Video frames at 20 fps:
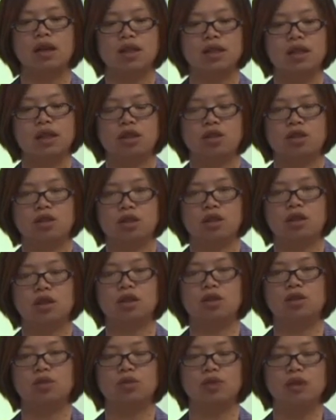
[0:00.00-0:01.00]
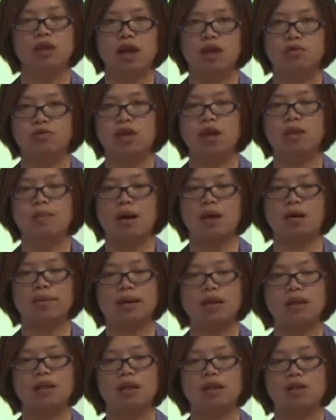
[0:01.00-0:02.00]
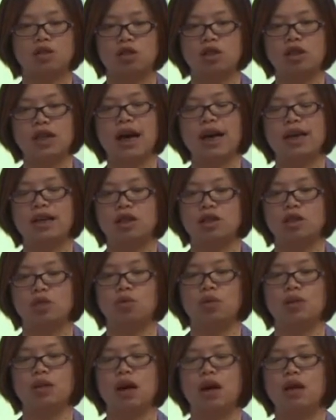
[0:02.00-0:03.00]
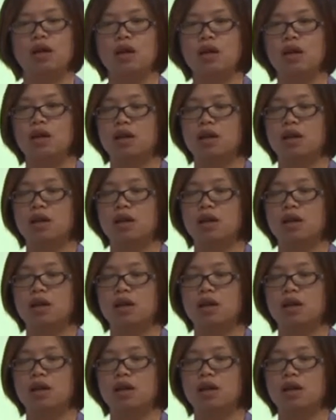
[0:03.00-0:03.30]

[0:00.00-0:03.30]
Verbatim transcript: 净值就资产负债表里边的净值差异是多少，